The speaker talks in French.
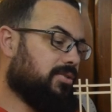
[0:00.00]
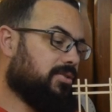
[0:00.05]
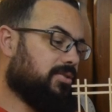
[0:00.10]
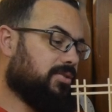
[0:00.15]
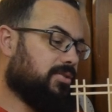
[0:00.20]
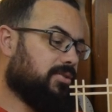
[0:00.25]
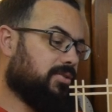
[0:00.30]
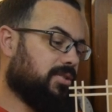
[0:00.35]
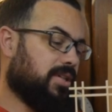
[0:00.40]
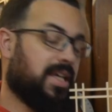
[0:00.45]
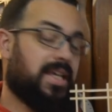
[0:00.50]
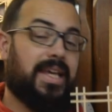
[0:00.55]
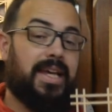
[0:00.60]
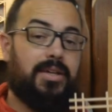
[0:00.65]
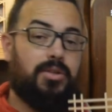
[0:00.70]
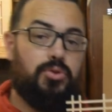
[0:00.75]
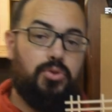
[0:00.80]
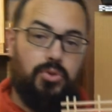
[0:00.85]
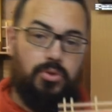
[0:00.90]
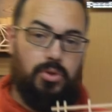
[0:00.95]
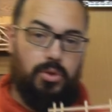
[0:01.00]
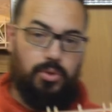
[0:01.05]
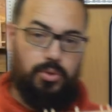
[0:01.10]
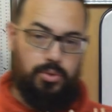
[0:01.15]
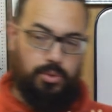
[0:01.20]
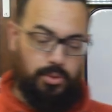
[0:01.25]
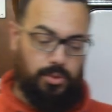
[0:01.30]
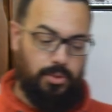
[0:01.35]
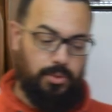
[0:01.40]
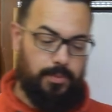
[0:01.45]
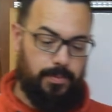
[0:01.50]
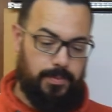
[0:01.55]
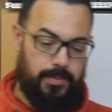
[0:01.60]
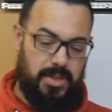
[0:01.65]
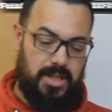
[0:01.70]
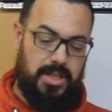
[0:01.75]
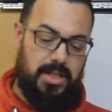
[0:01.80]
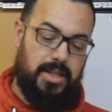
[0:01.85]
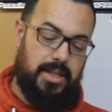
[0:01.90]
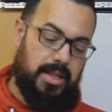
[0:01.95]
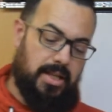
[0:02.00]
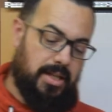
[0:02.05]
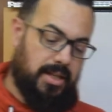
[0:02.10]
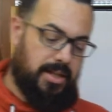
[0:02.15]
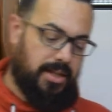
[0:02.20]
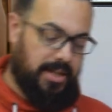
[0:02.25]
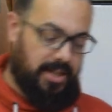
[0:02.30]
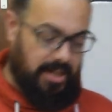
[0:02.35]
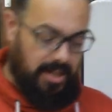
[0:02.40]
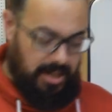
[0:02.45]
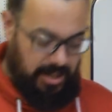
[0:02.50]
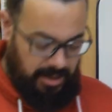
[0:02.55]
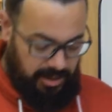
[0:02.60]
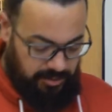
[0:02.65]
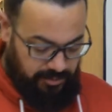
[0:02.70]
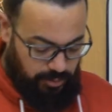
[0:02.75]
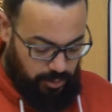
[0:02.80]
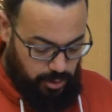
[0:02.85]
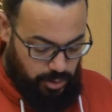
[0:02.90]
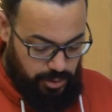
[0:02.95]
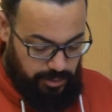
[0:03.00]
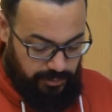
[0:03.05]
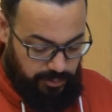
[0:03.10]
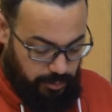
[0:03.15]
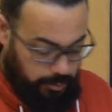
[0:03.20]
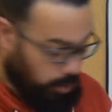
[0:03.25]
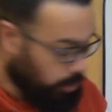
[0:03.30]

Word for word: euh, écaille de tortue. Et là, il faut que je vous